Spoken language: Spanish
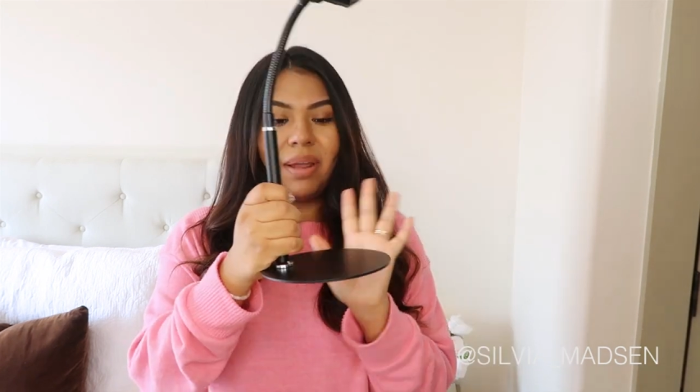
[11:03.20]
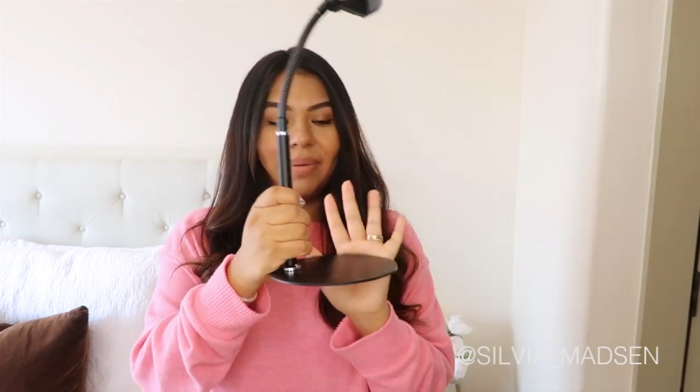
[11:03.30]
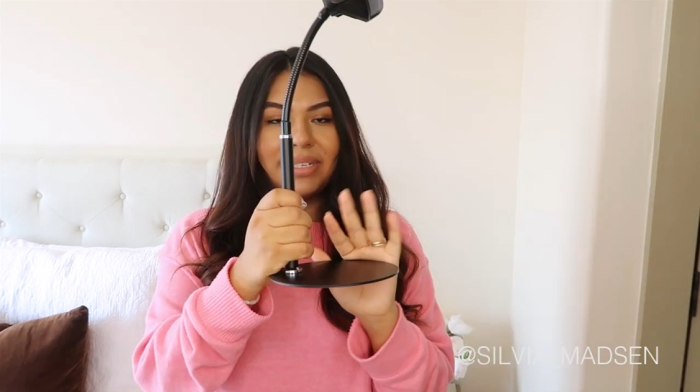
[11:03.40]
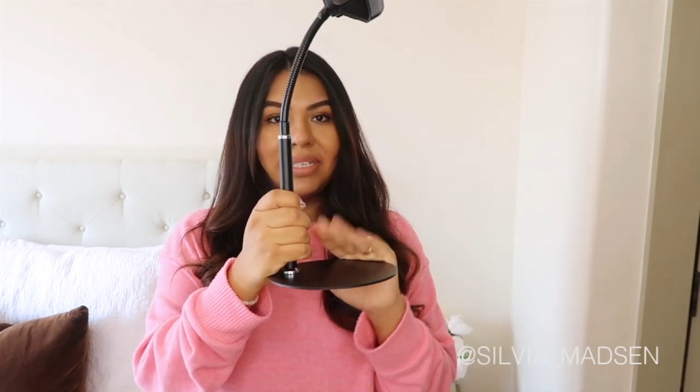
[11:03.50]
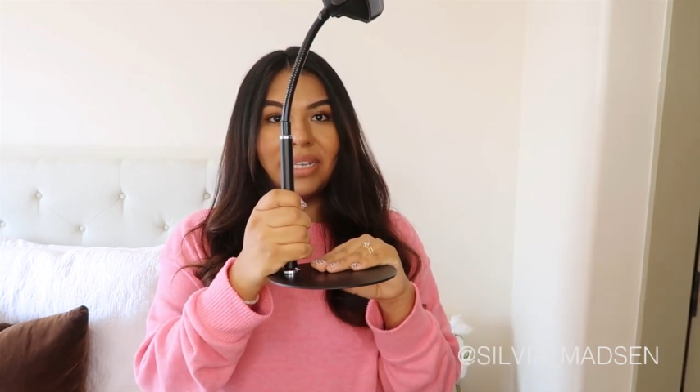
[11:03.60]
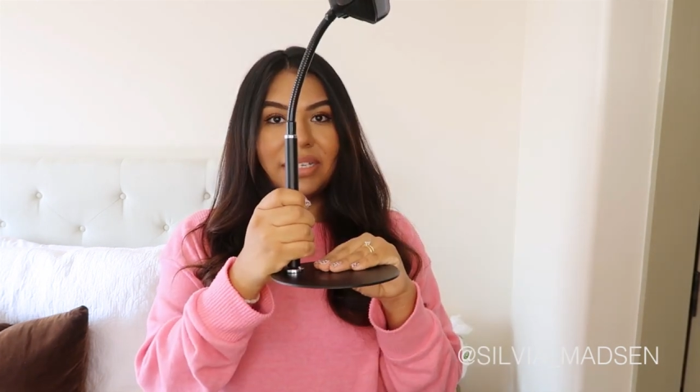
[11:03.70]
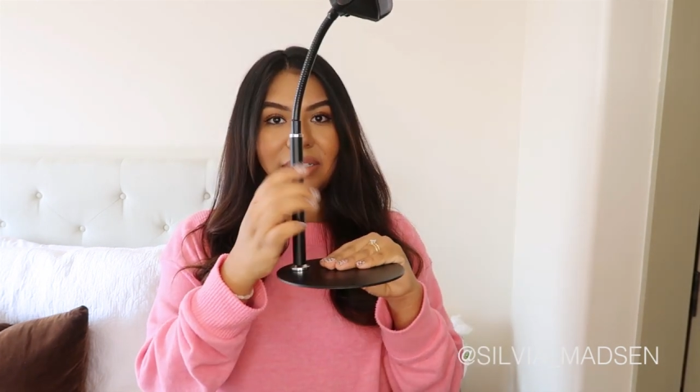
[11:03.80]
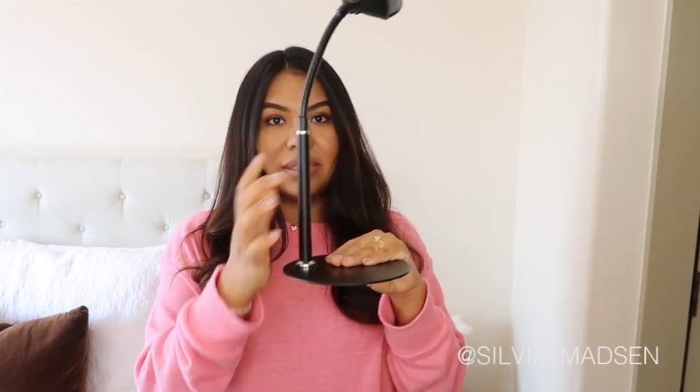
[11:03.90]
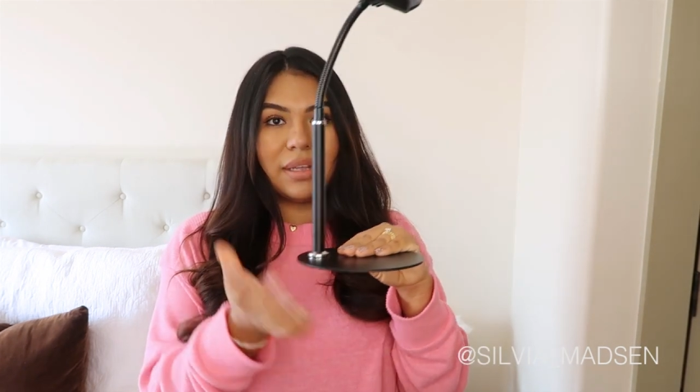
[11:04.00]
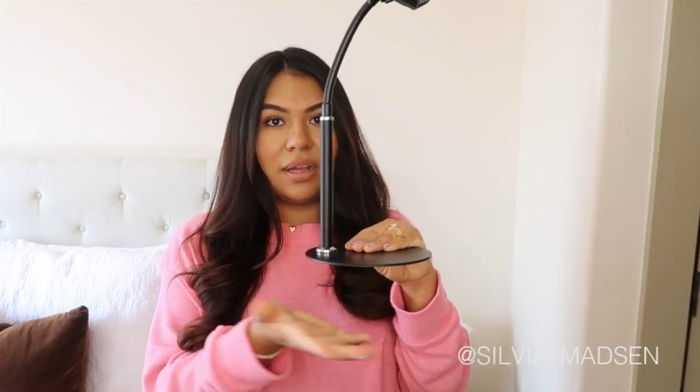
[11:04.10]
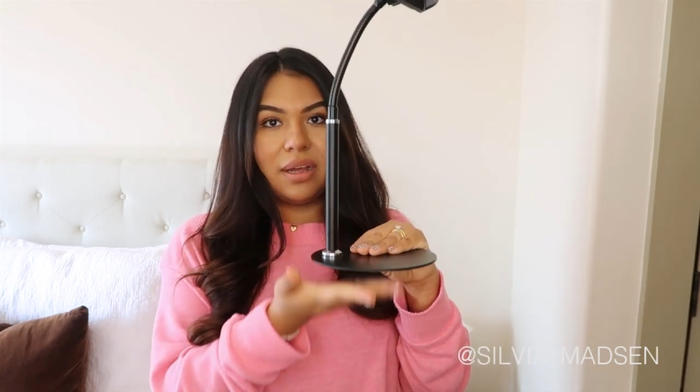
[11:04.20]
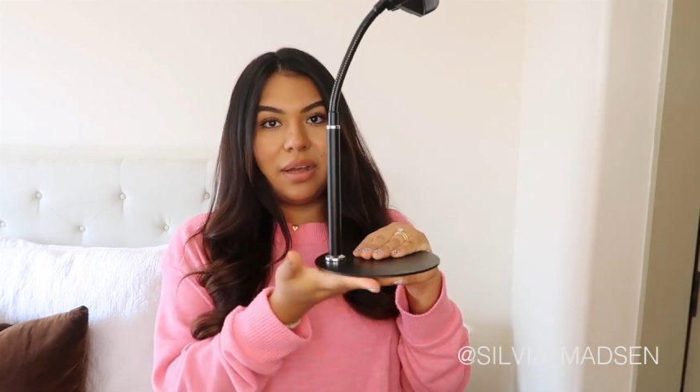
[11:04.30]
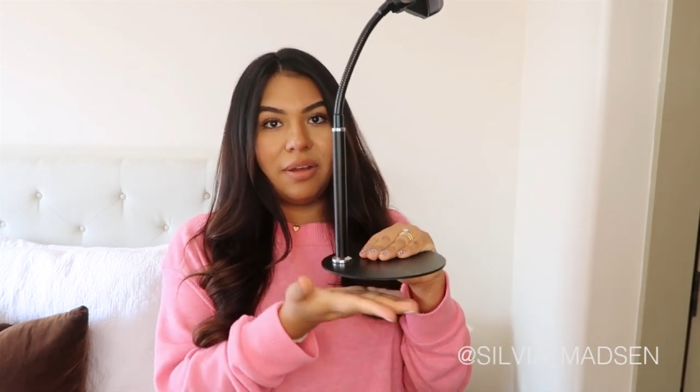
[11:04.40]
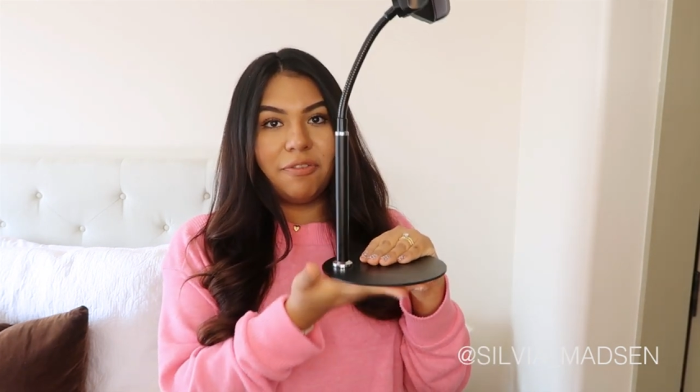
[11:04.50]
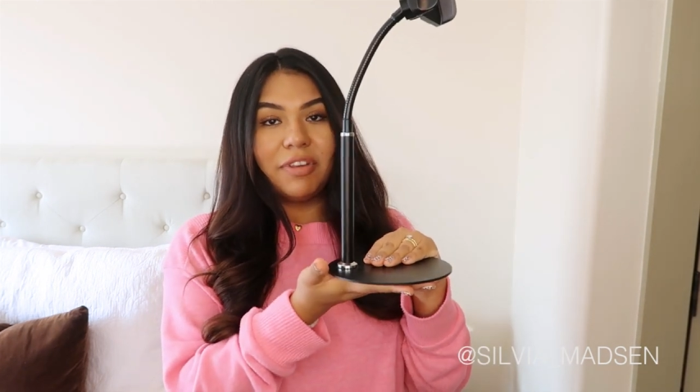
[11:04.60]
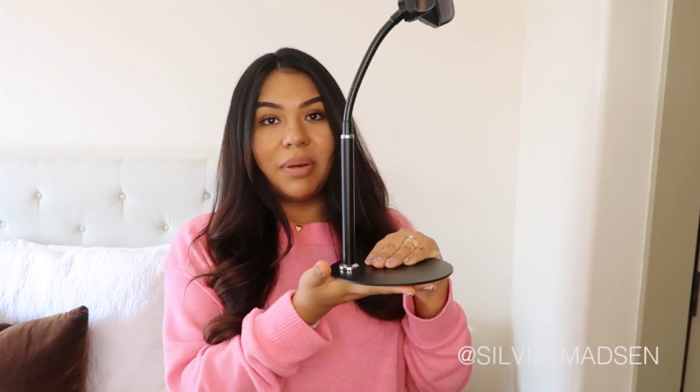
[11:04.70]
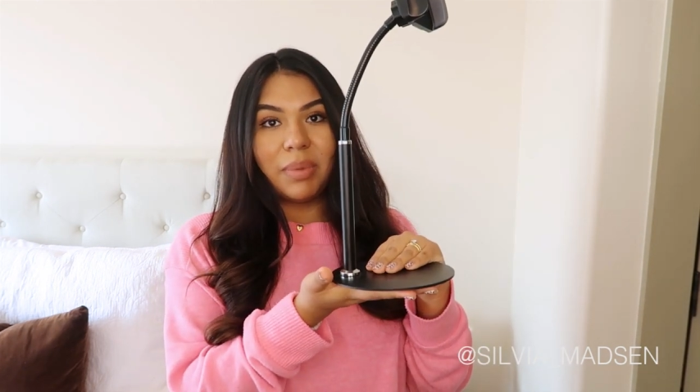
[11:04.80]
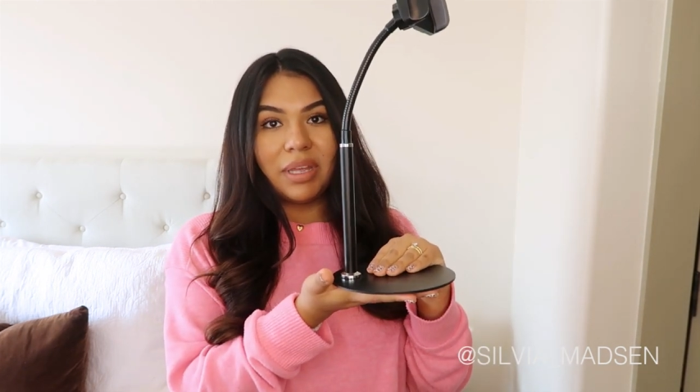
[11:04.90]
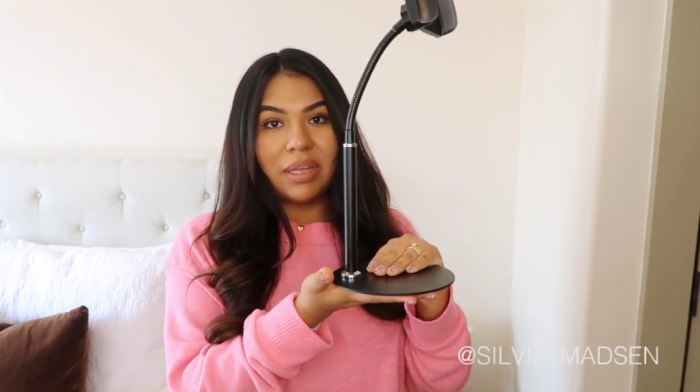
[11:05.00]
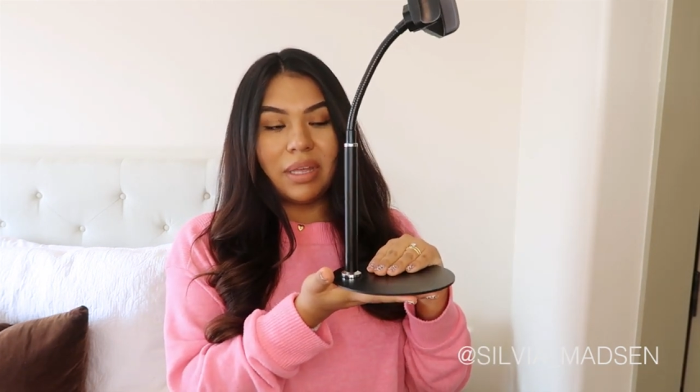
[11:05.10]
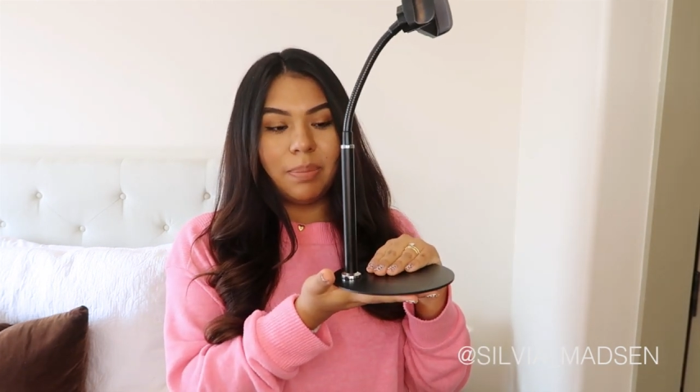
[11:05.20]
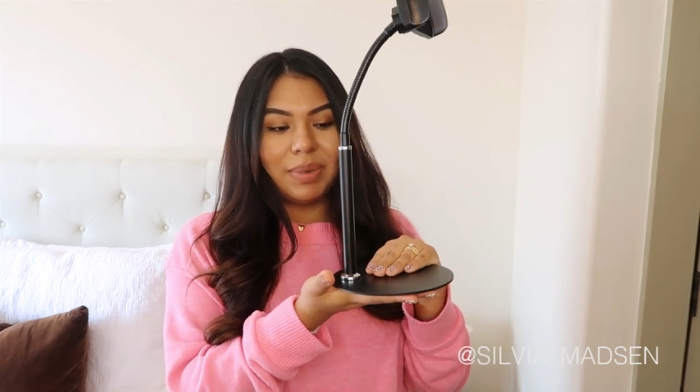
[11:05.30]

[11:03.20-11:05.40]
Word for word: La base es ah, firme y